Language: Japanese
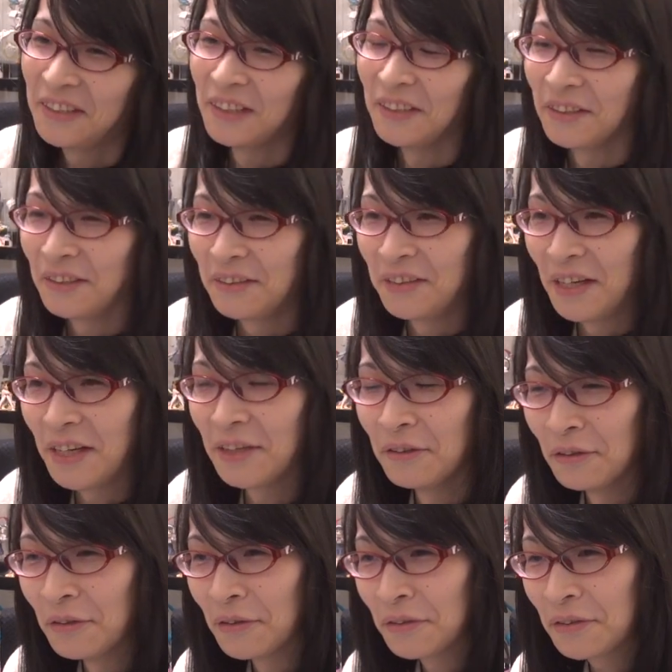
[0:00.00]
えー、だけ
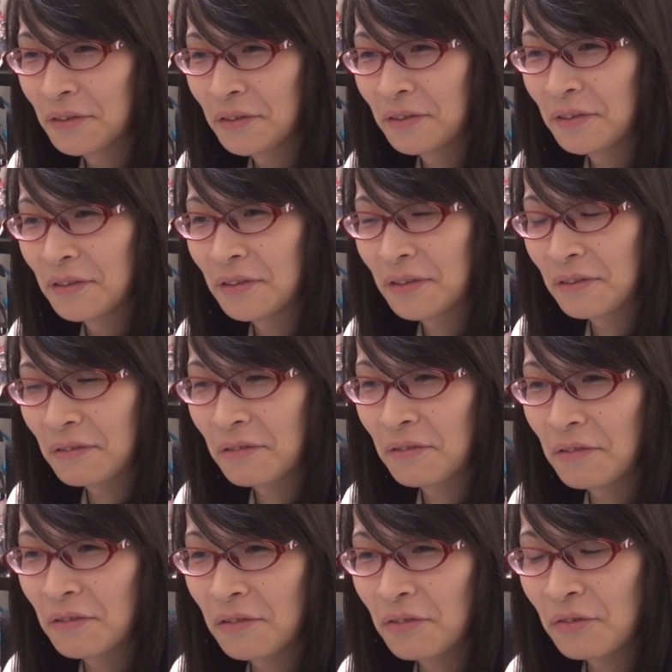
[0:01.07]
ど
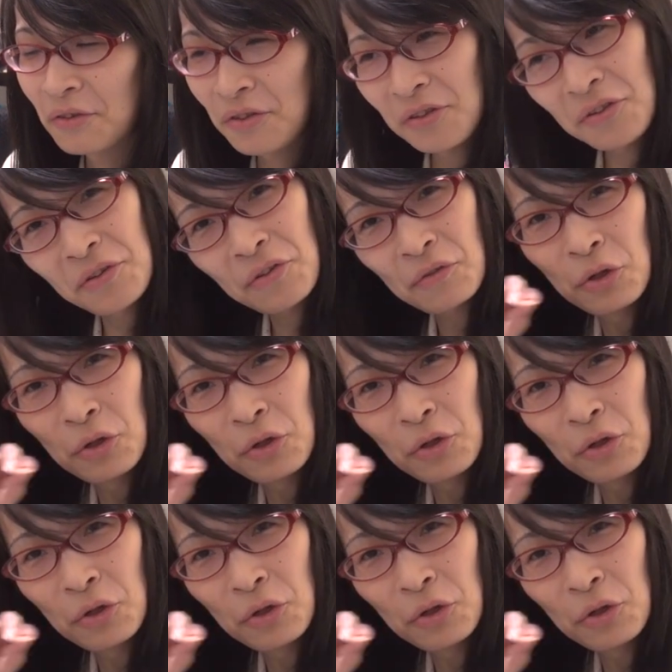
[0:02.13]
普通